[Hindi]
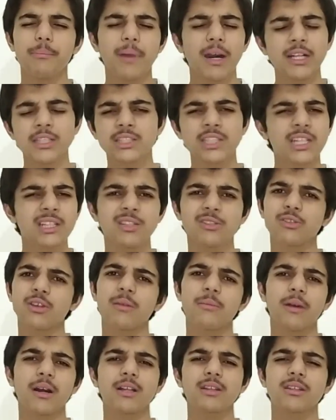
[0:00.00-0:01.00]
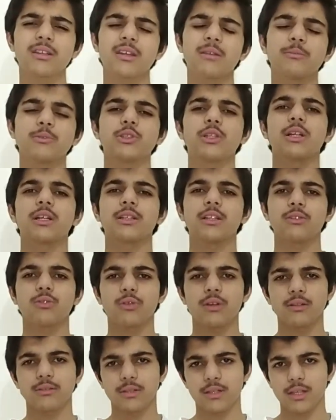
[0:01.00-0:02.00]
पाँच छः दिन के बाद ये मुझे लगता है
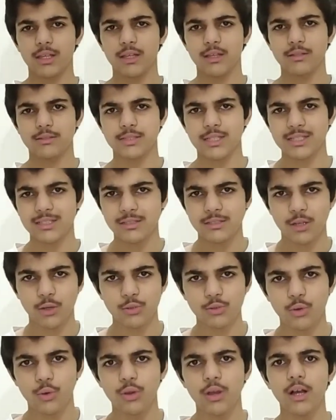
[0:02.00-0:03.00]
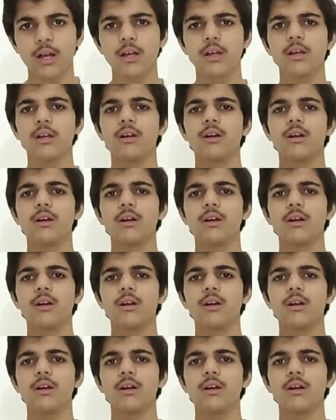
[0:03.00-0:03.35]
थोड़ा सा ये सेटल डाउन होगा